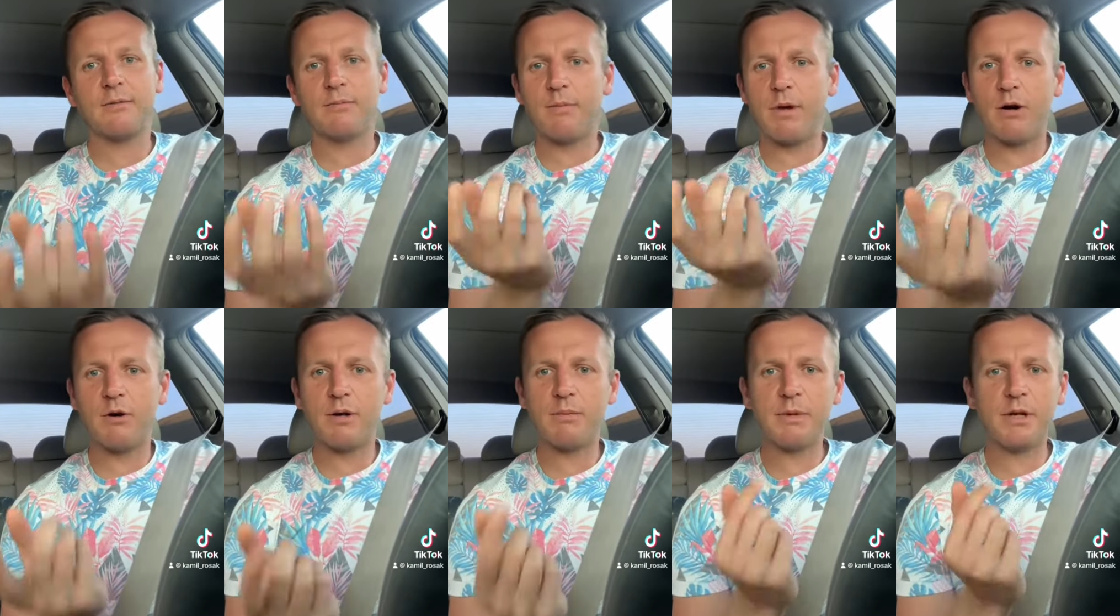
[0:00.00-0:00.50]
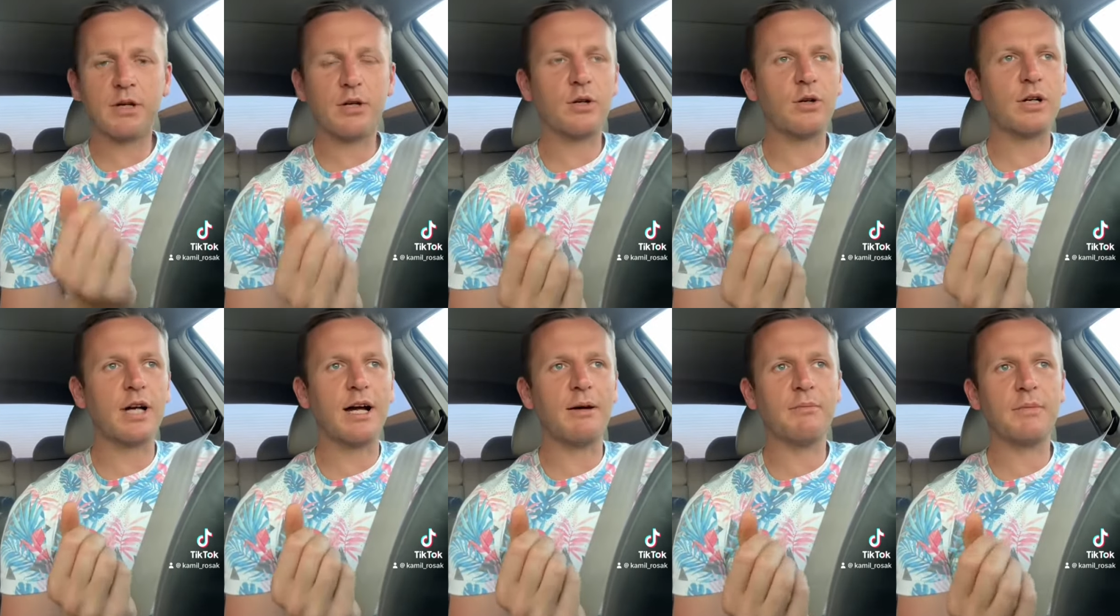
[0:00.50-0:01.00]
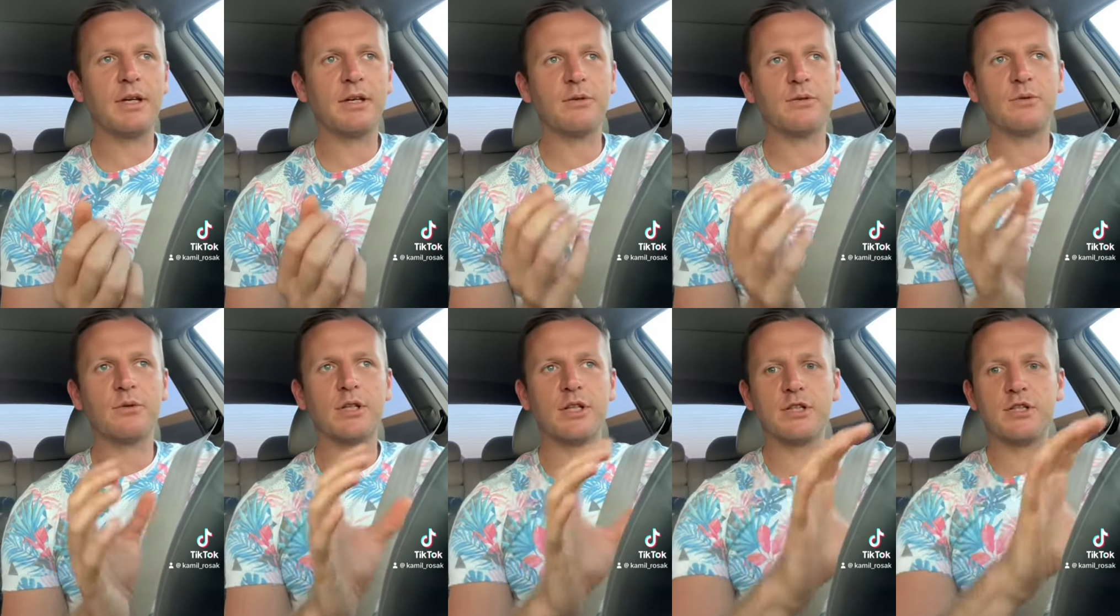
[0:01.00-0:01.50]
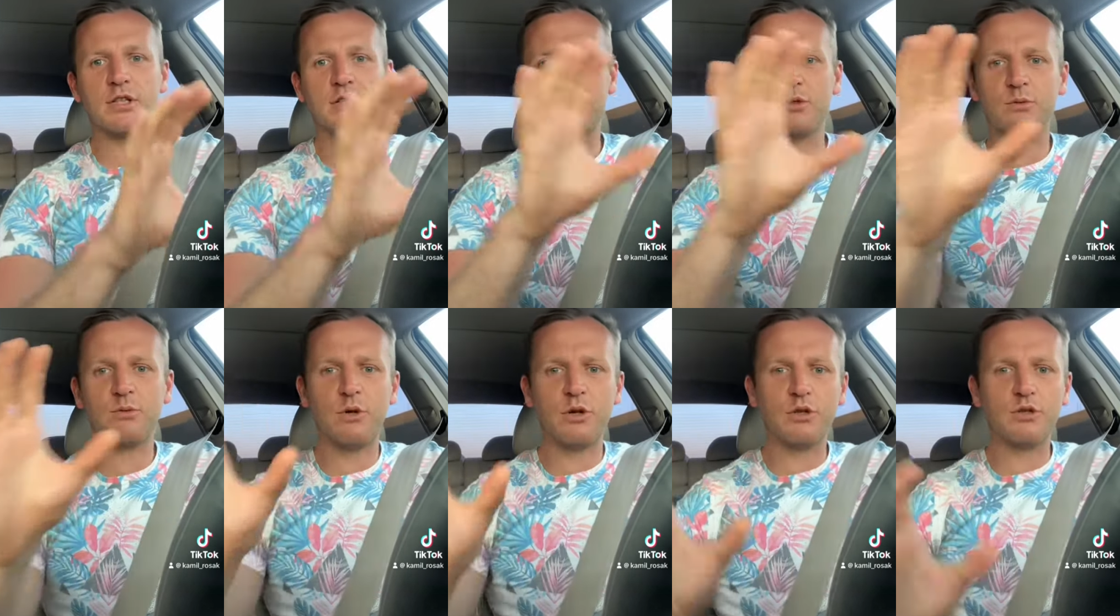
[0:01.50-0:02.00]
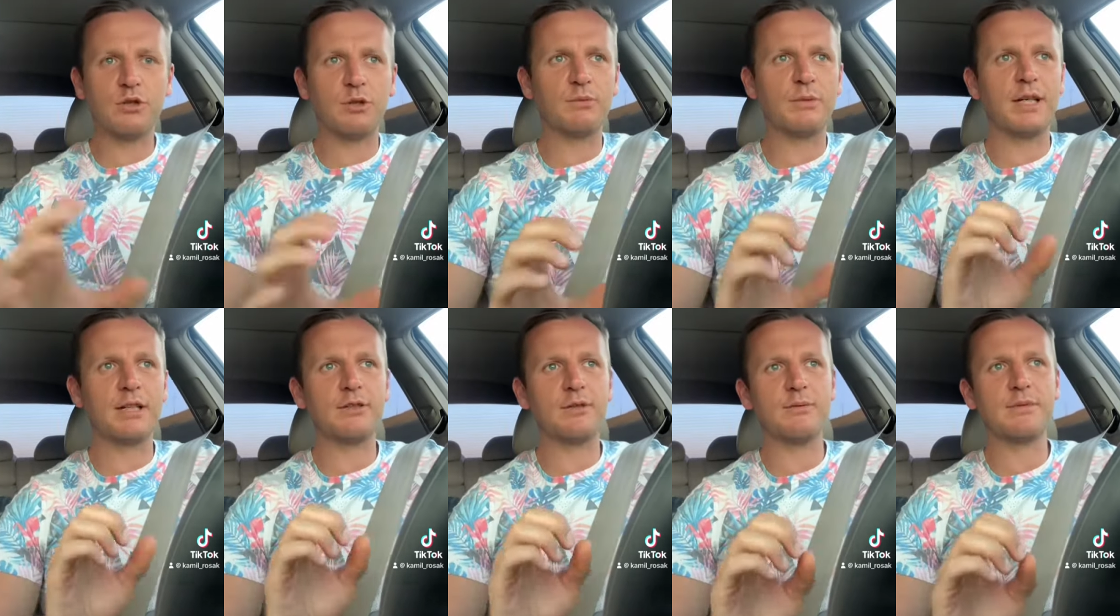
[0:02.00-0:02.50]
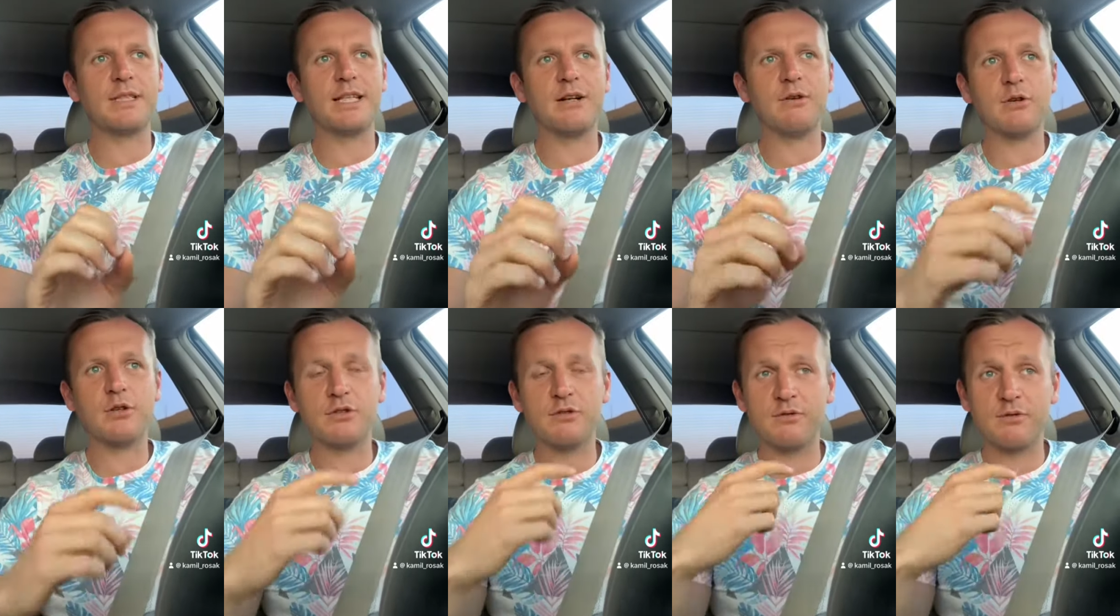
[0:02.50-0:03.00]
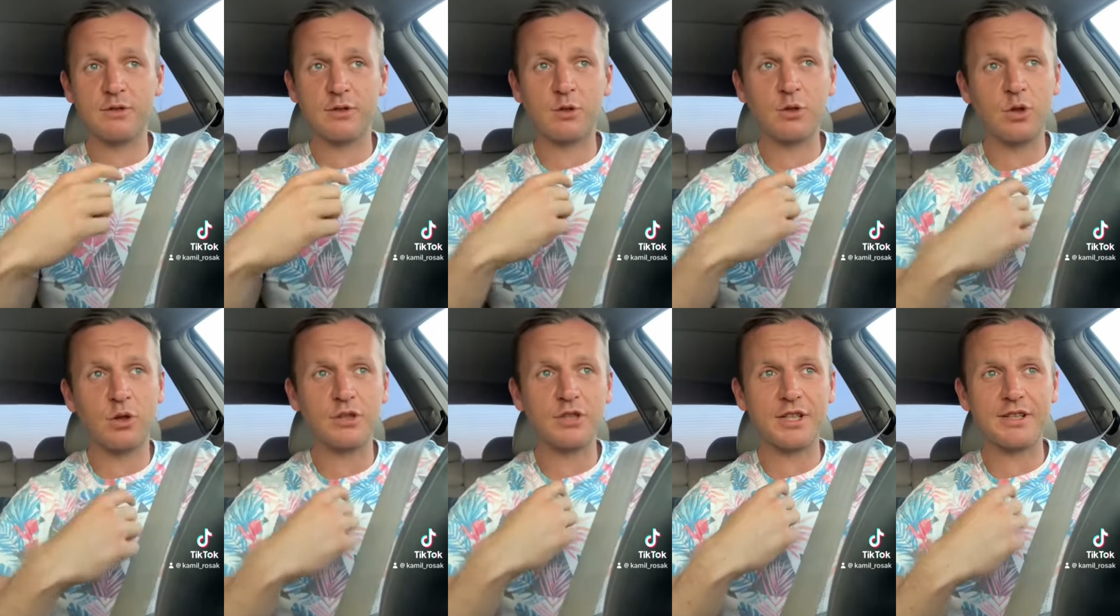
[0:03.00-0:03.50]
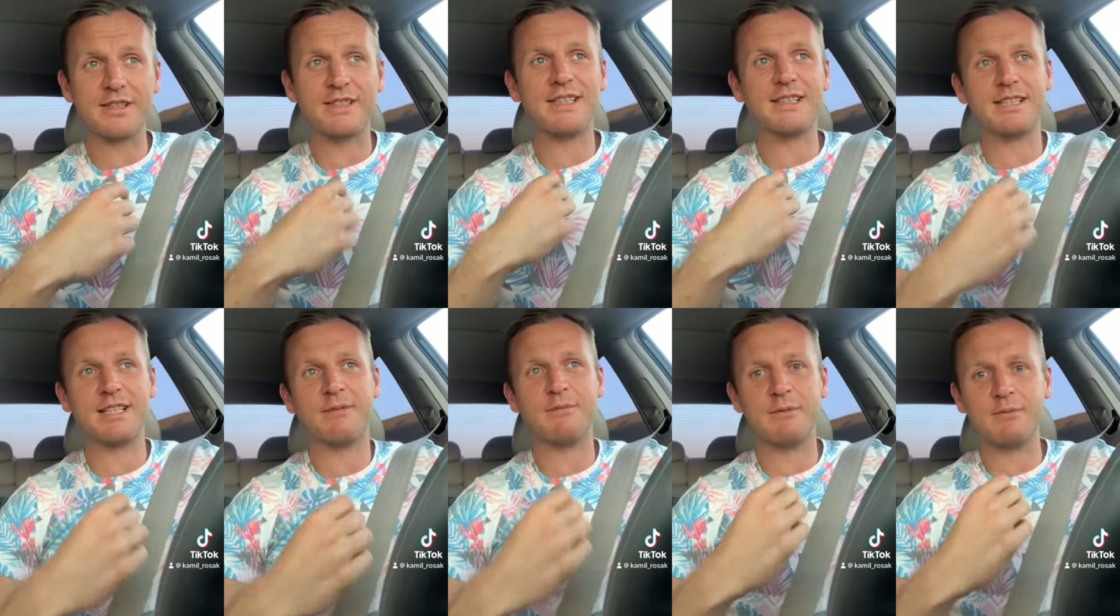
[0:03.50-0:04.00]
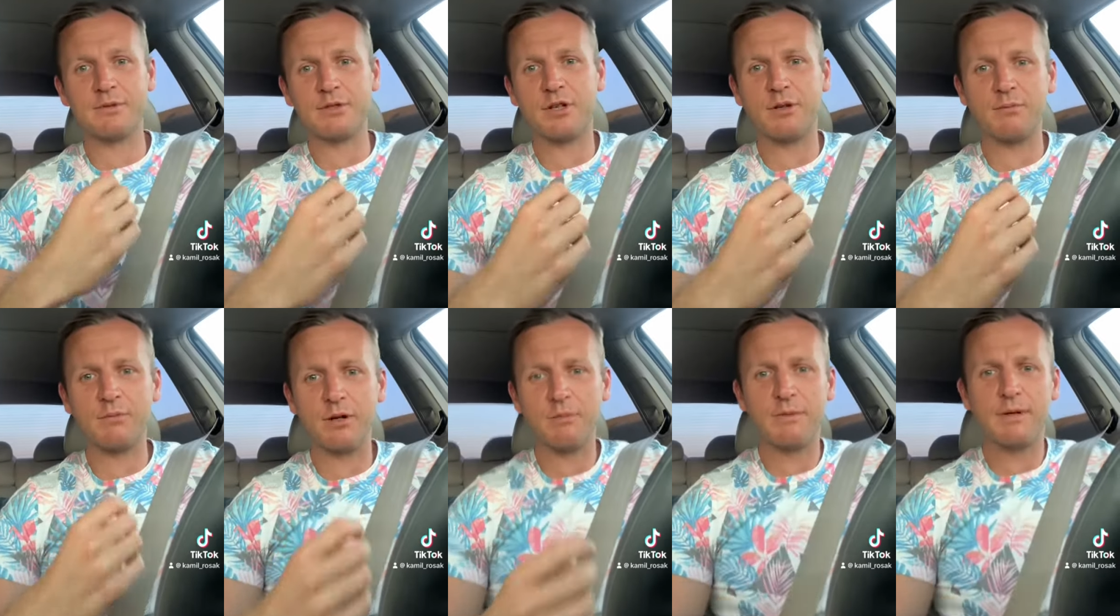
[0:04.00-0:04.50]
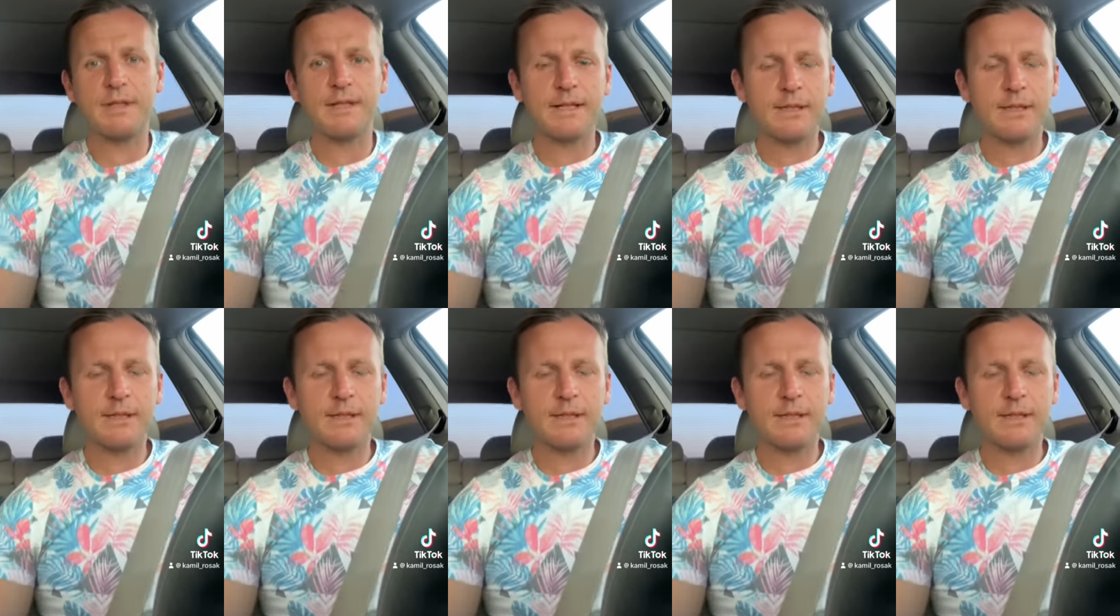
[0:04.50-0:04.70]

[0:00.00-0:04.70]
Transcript: małymi krokami, które się złożą na tą całość w zgodzie ze samym sobą,